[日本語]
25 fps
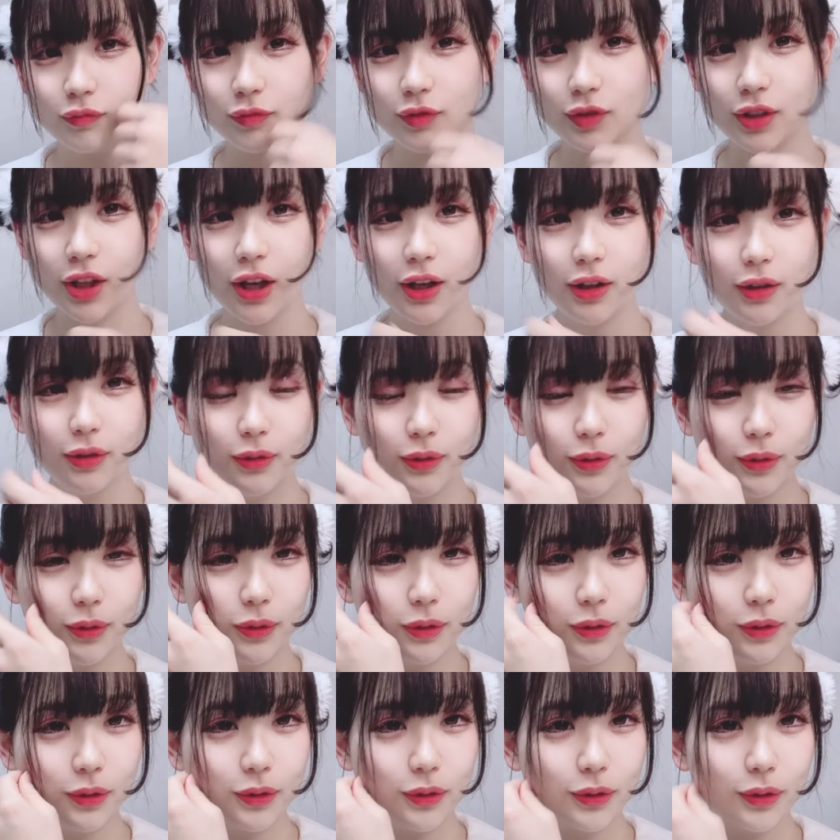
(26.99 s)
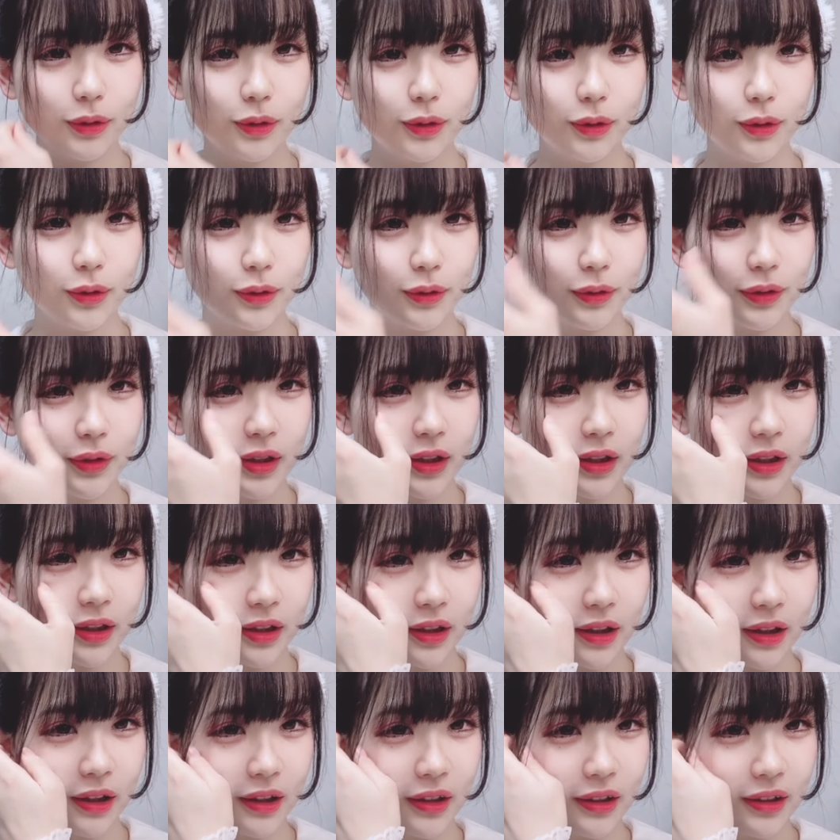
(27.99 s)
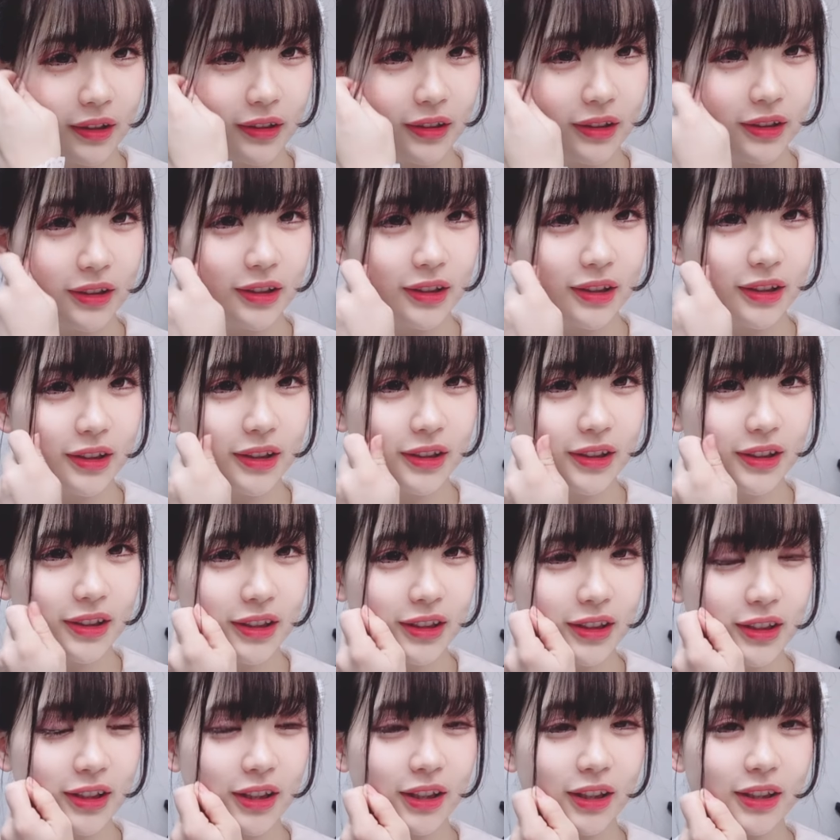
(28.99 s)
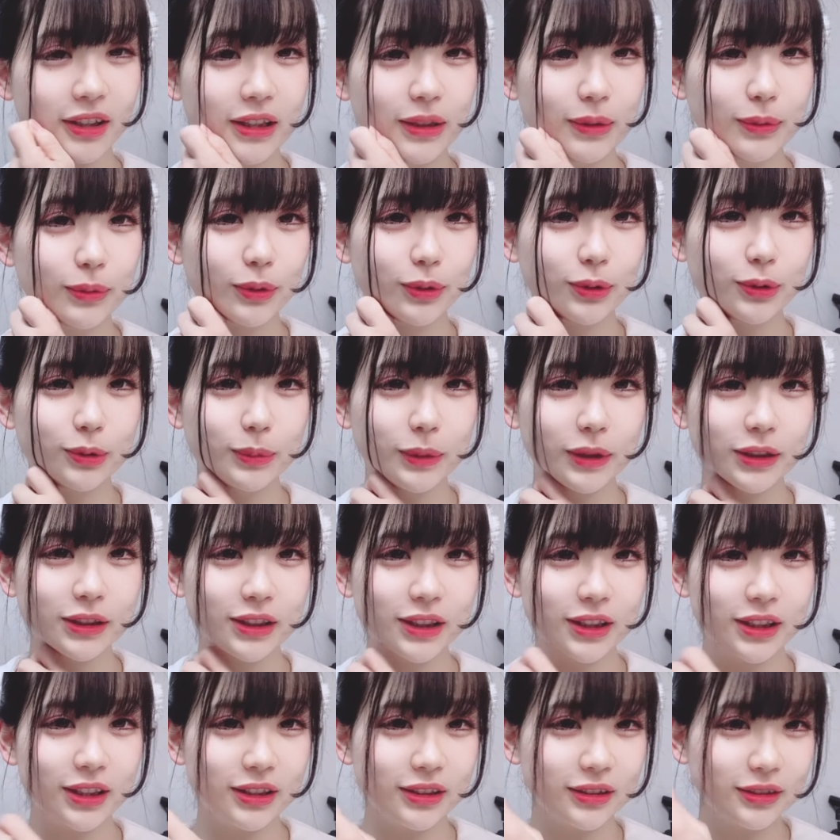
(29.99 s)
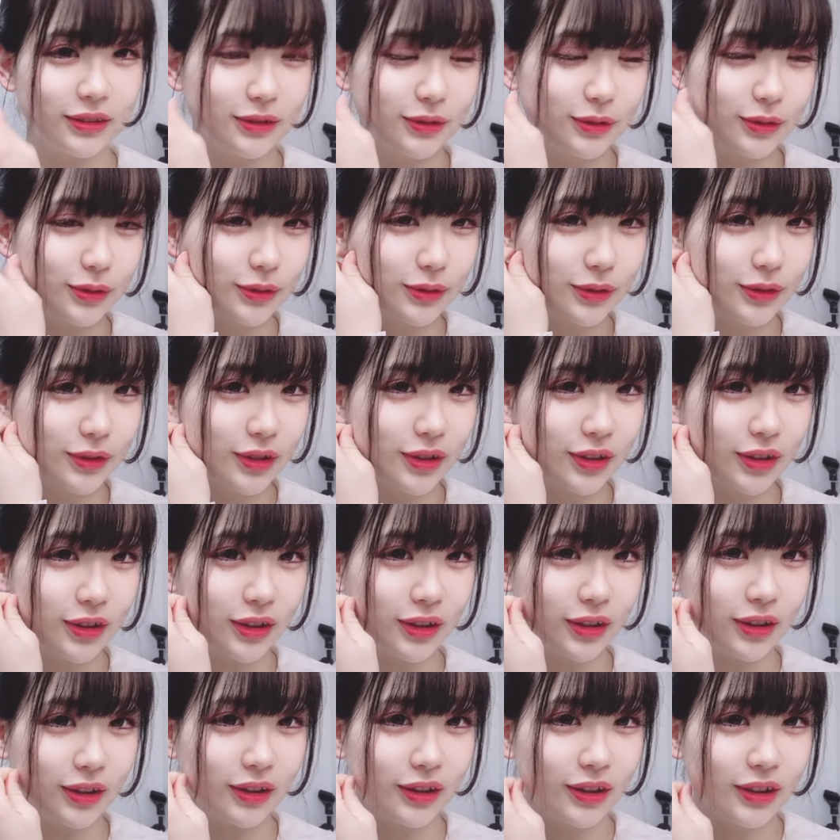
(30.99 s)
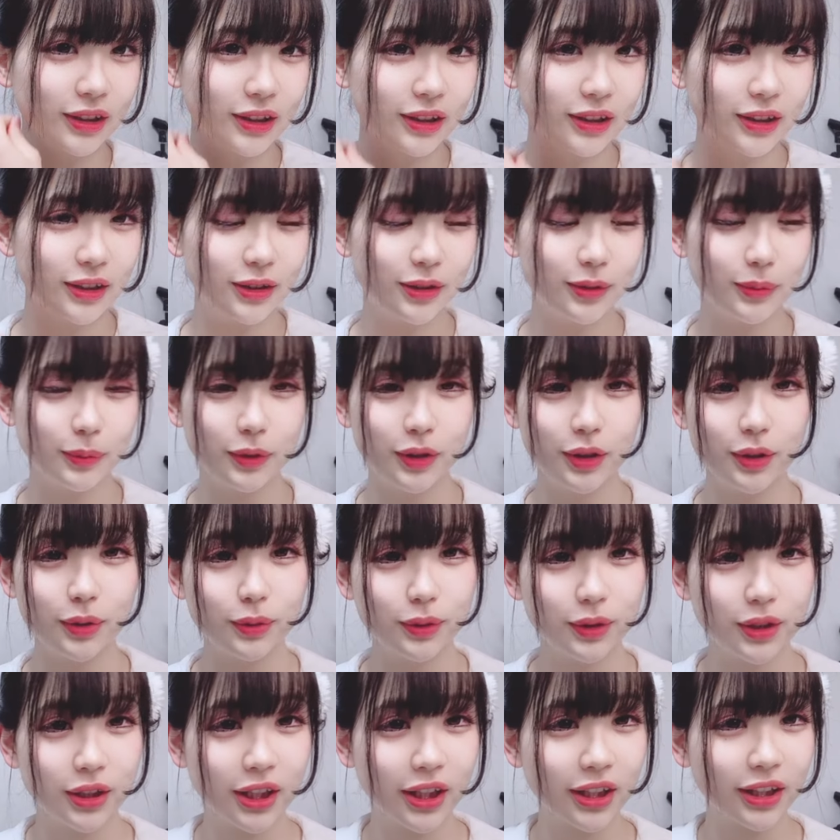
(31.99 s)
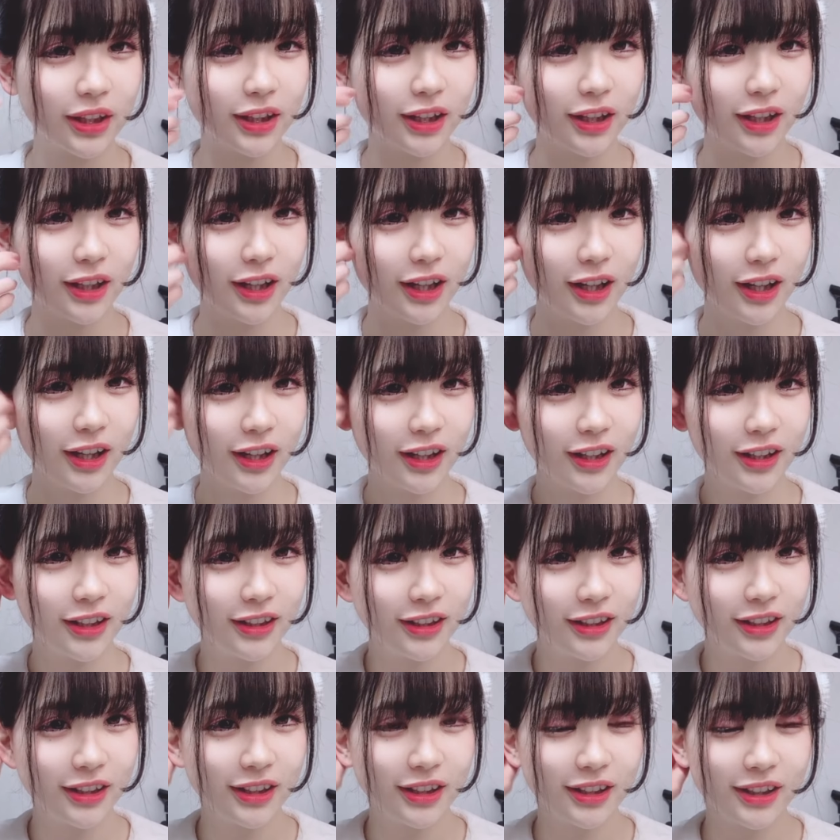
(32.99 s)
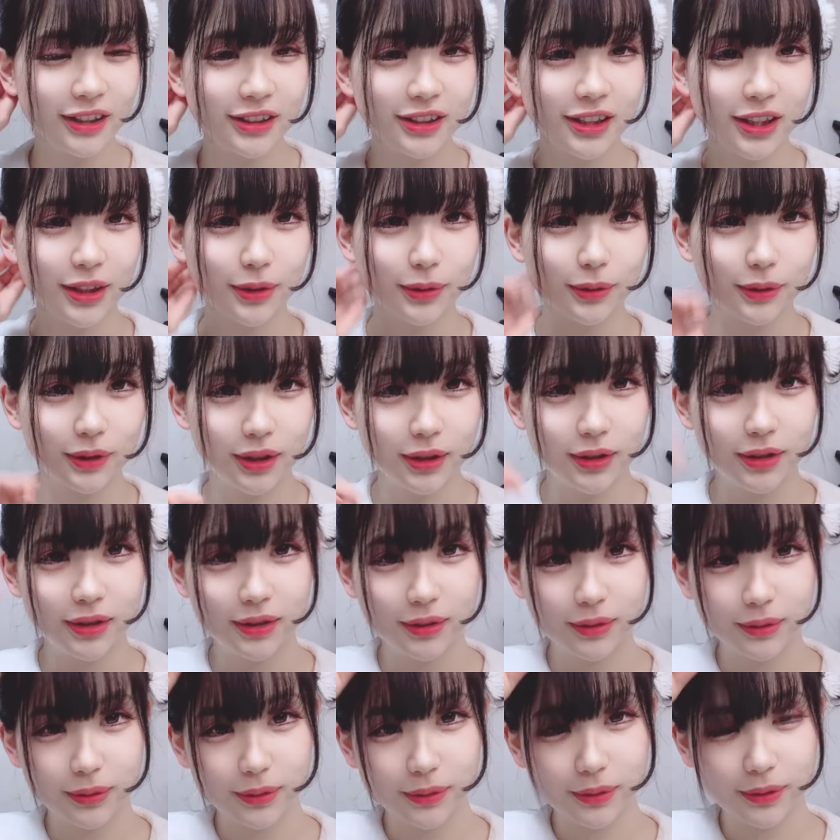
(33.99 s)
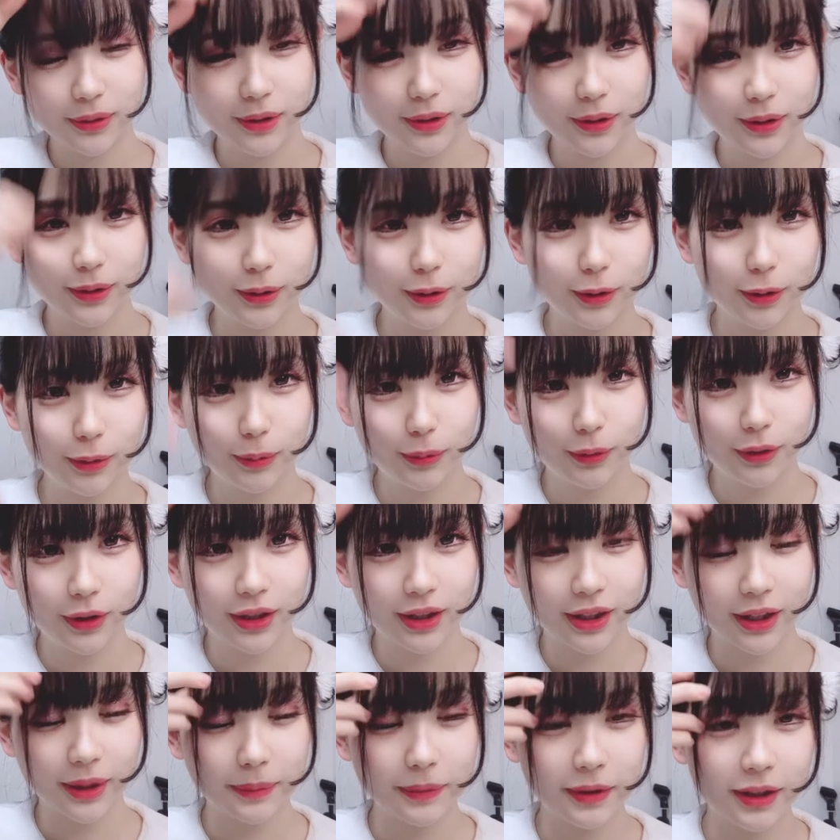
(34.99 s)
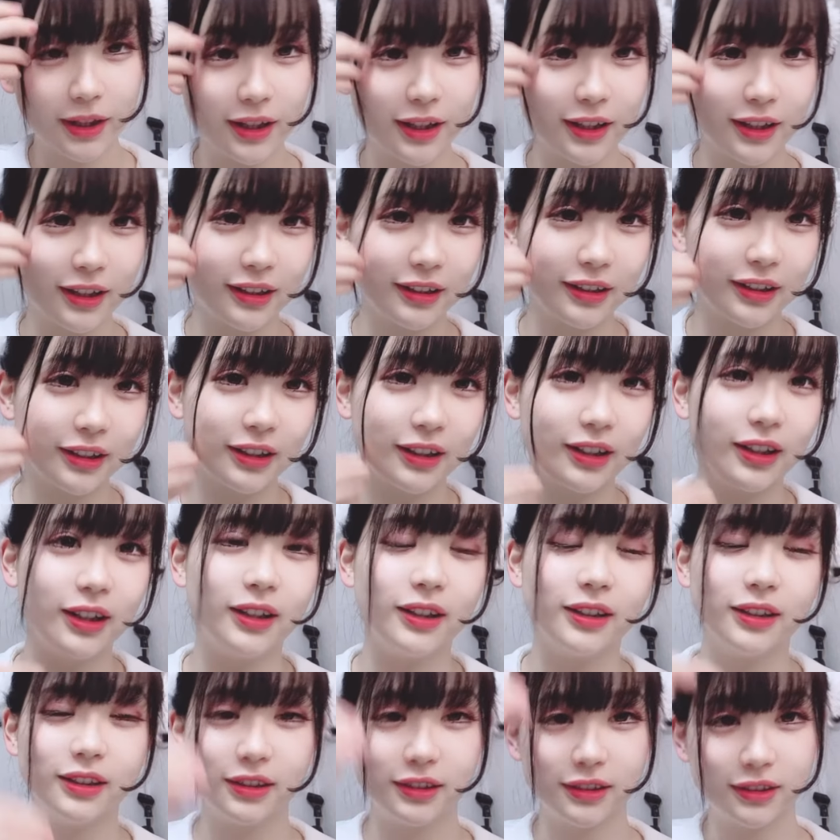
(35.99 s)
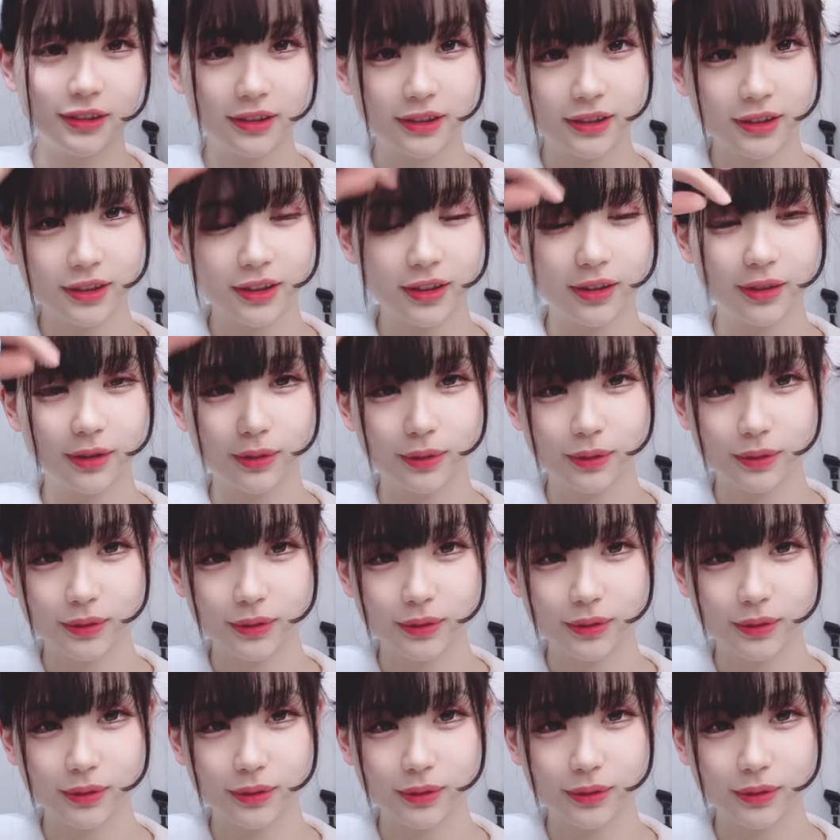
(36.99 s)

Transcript: 単語をなんかになんか韻を踏ませるなんか例えニトリやったら悟りを覚えたみたいななんかうん、